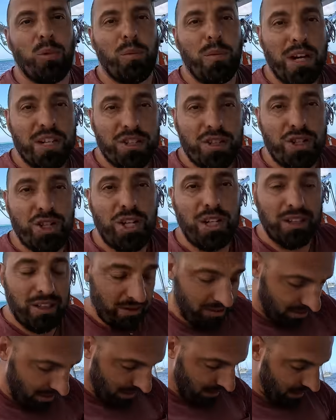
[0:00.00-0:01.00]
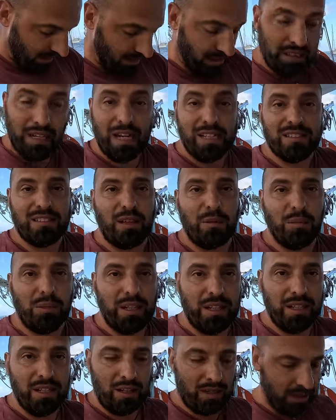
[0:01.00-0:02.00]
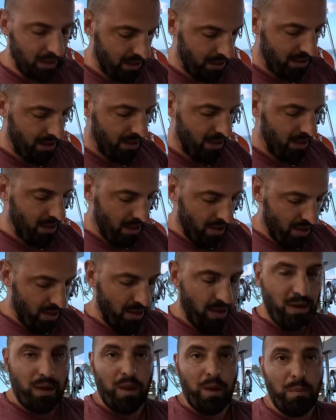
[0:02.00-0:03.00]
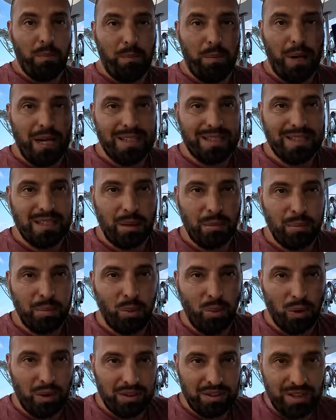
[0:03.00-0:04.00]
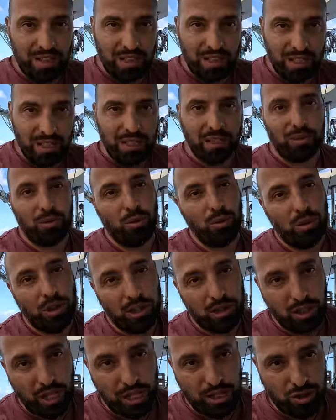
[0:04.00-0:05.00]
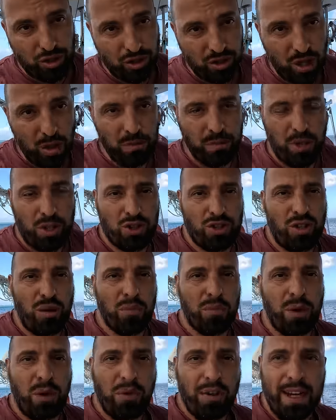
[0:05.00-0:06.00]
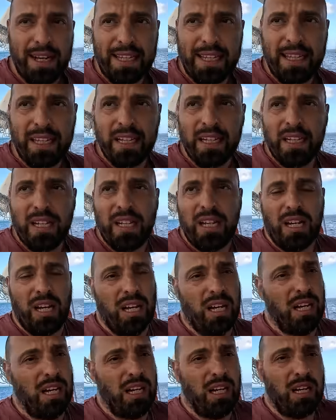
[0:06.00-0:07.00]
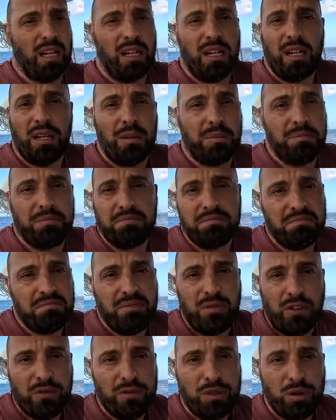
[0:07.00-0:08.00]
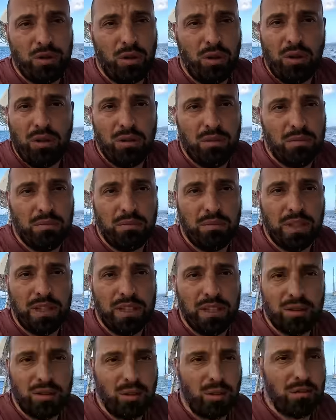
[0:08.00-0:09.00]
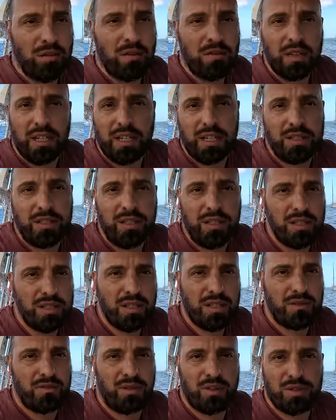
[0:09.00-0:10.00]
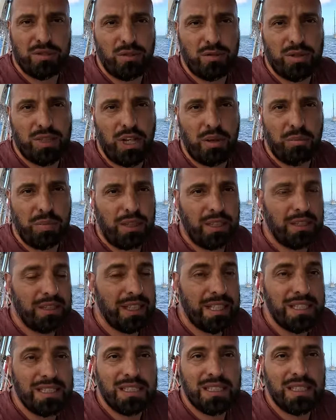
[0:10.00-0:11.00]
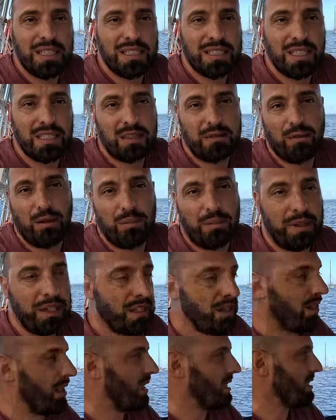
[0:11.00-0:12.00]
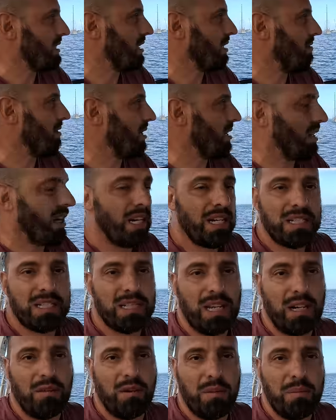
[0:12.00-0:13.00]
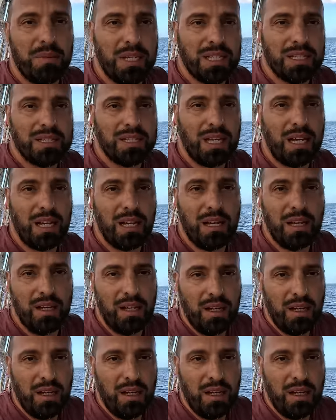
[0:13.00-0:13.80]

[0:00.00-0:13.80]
бумажечка на выход, кастом клиренс. паспортики, которые также нам проштамповали. Э, все, мы готовы выходить из французской Полинезии, из этого прекрасного райского места.